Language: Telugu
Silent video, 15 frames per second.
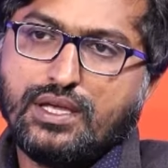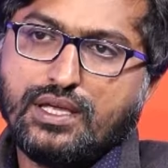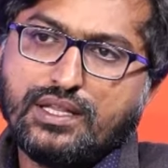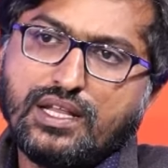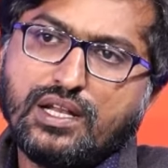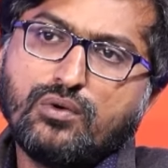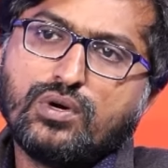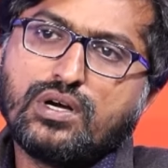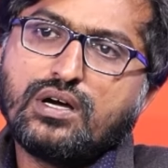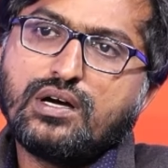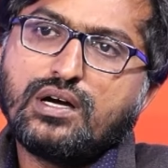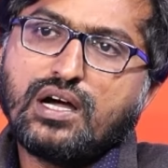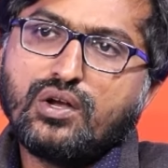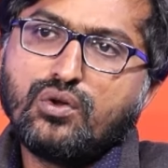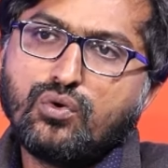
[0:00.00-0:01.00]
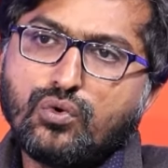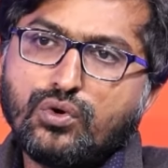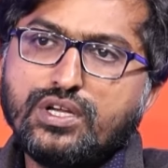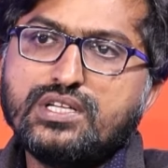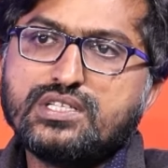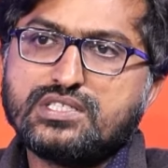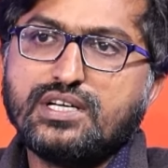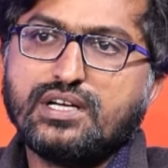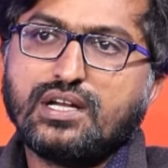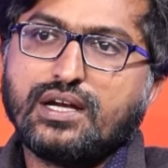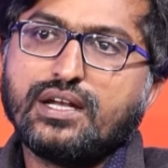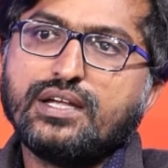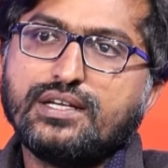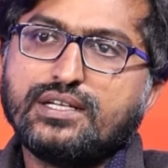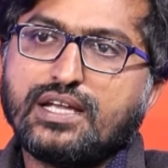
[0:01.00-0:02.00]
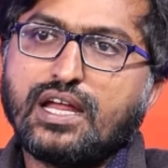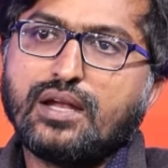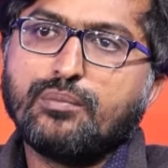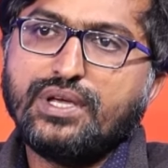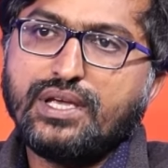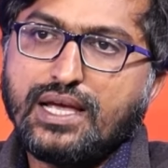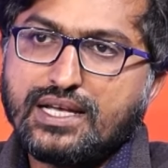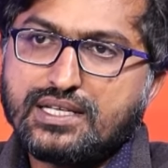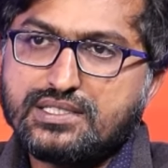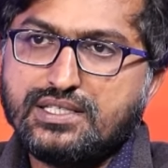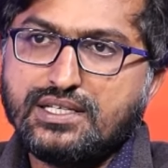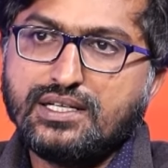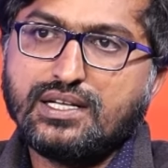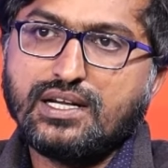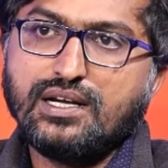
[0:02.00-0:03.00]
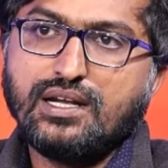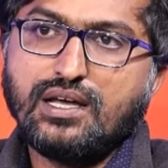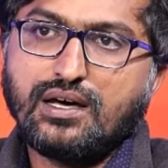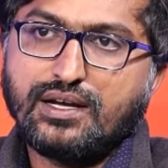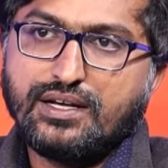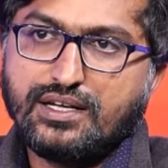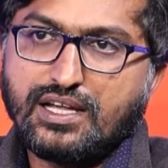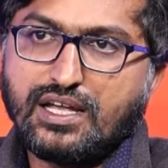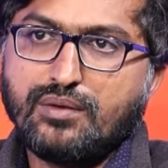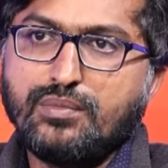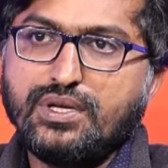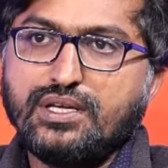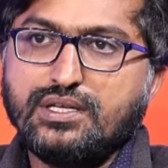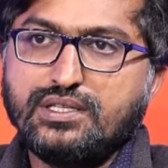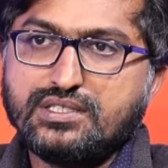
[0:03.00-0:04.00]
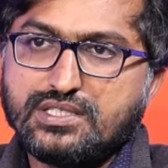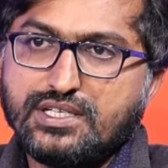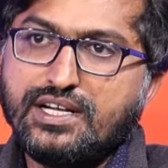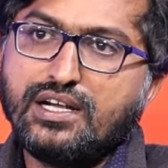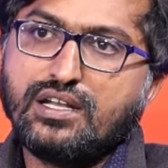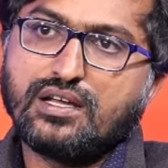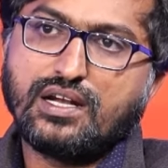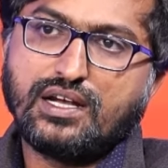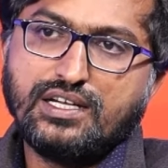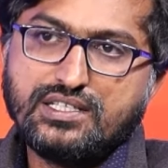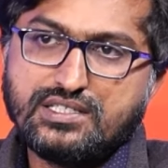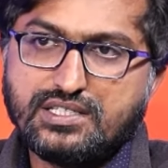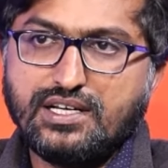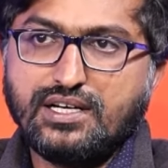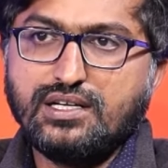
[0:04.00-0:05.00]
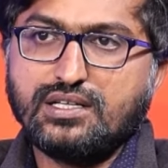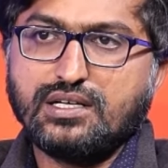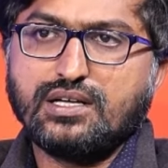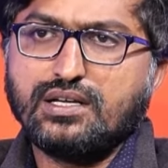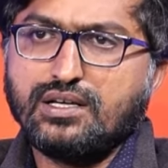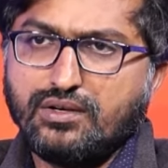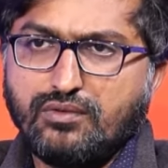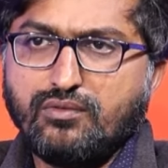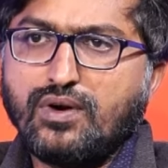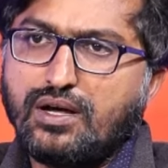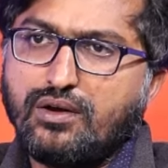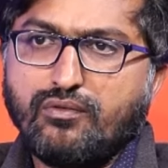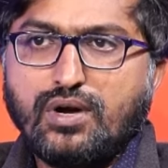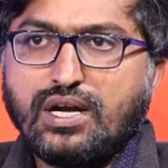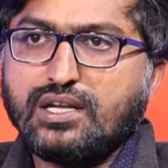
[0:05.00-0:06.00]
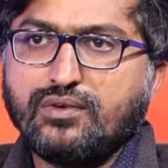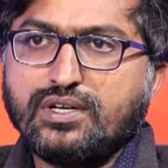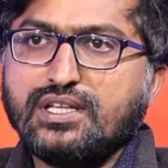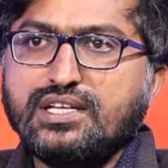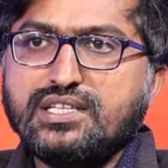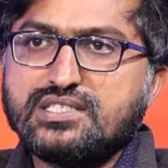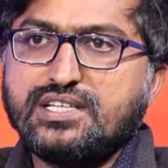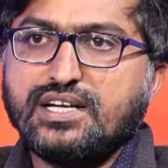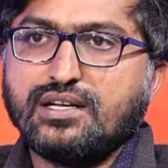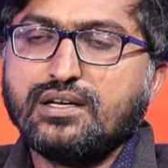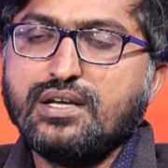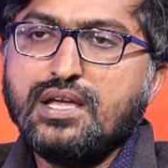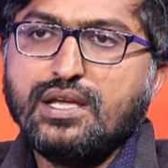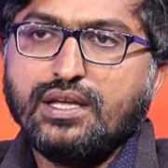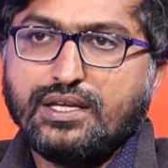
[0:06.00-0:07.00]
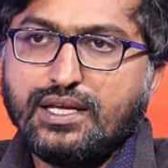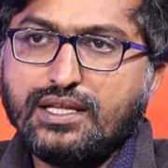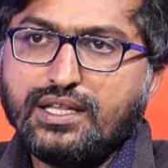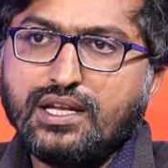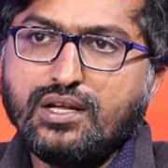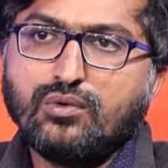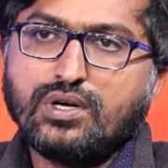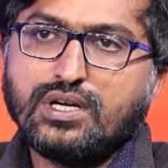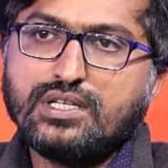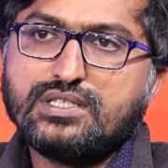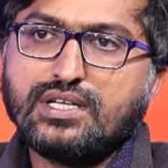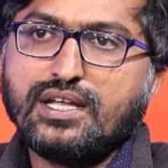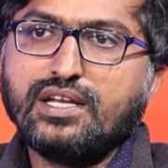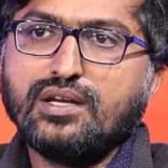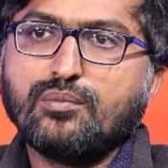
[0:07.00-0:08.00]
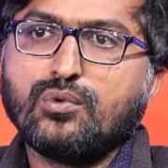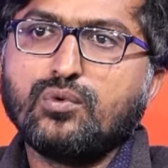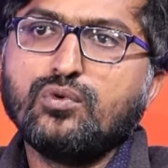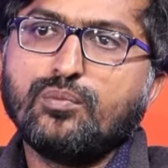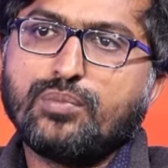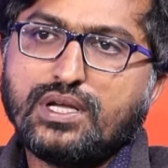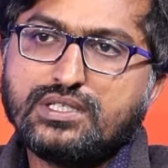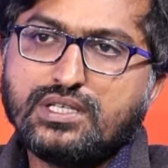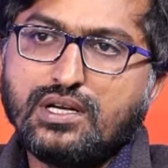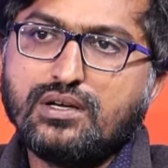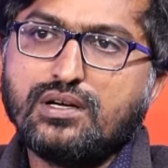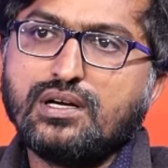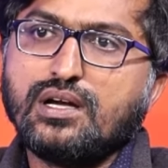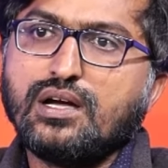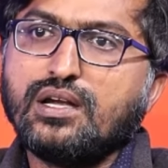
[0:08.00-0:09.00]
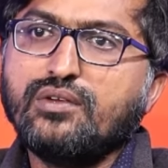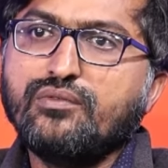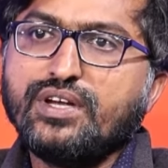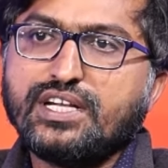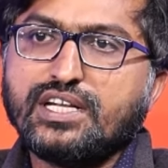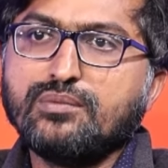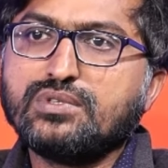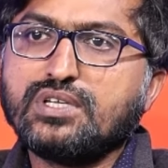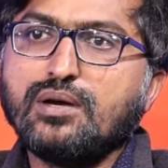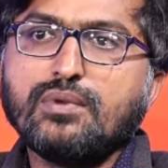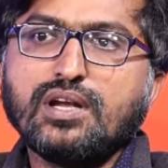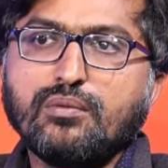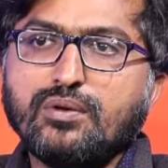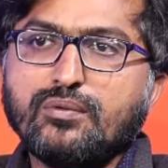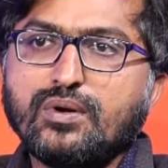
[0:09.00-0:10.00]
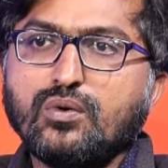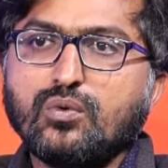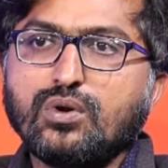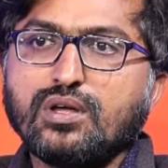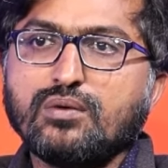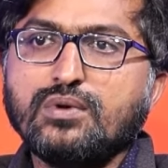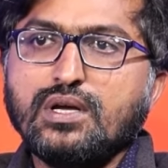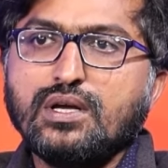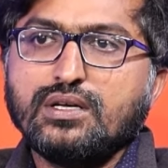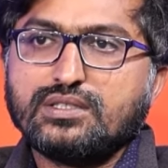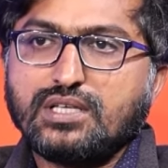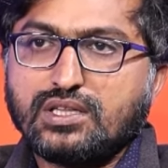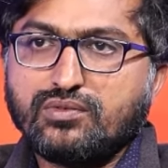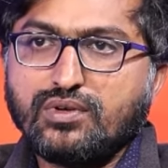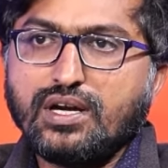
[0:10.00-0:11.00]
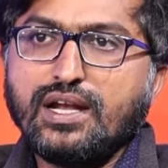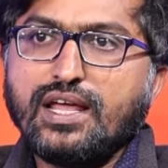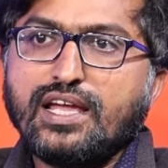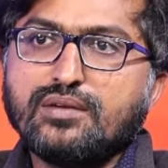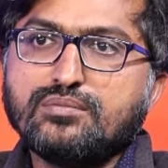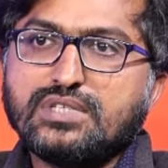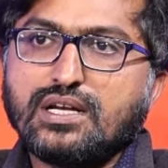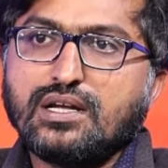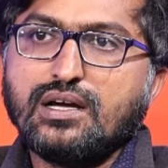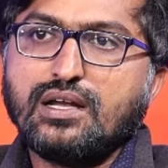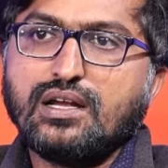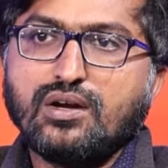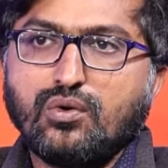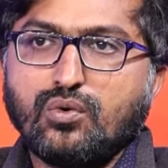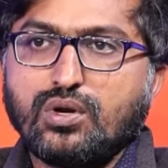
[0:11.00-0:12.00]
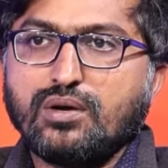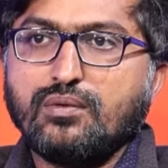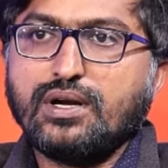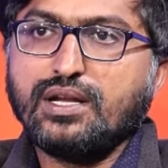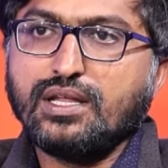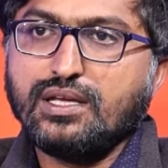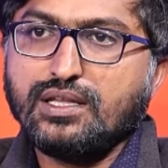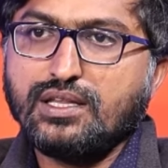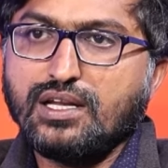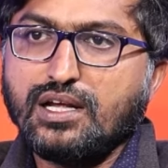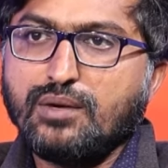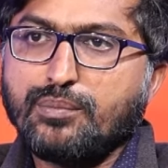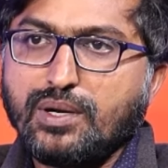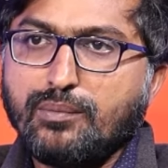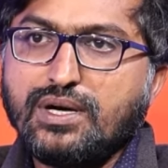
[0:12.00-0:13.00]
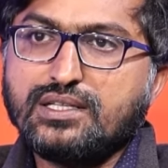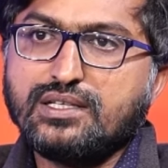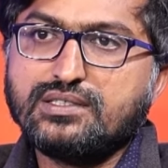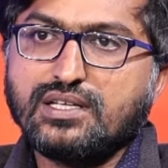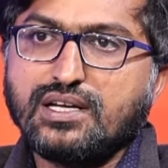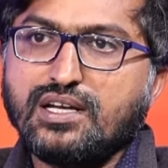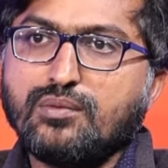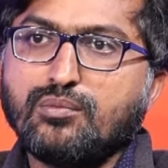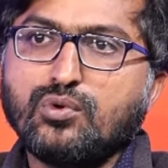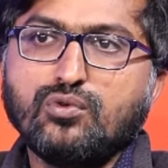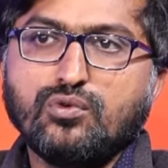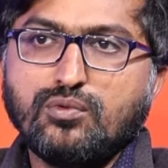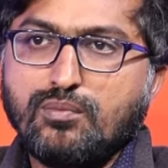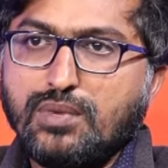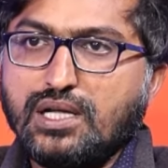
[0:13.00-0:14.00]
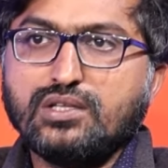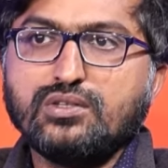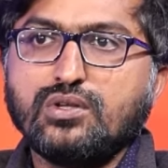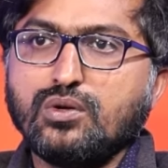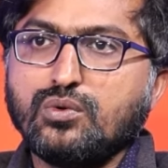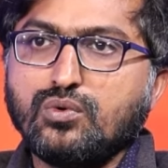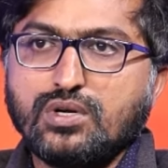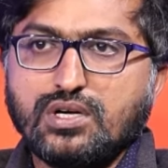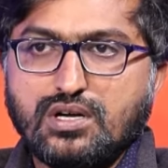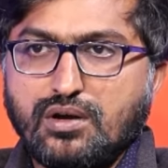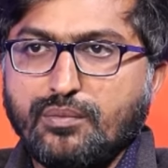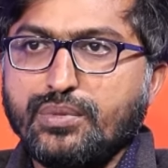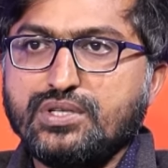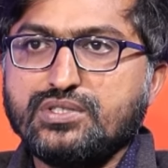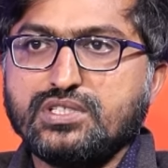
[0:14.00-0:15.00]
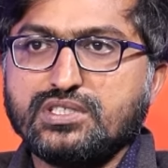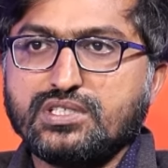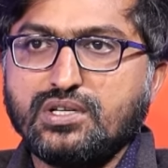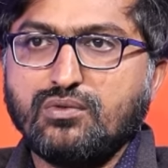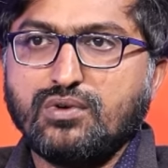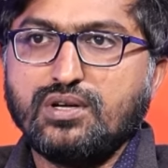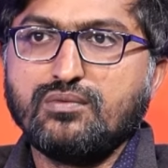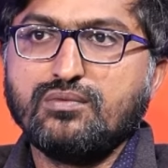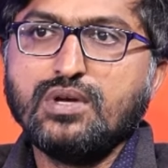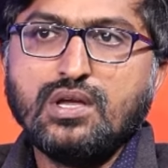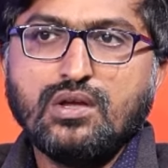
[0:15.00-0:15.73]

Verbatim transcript: ఏదైనా ఒక అనుకోని ఇన్సిడెంట్ అంటే ఇట్ క్యాన్ బి యాక్సిడెంట్ యాక్సిడెంటల్ ఆర్ ఇట్ క్యాన్ బి ఇన్సిడెంట్ ఆర్ అన్ఇన్సిడెంట్ ఆర్ వాట్ ఎవర్ ద ఇన్సిడెంట్ ఏదైనా ఒకటి జరిగినప్పుడు ప్రజలుగా కానీ విక్టిమ్స్గా మనం ఏమనుకుంటాం సత్వర న్యాయం జరగాల అనుకుంటాం అంటే ఏదైనా ప్రమాదం జరిగినప్పుడు బాధితులకు ఒక కాంపెన్సేషన్ ఇవ్వడం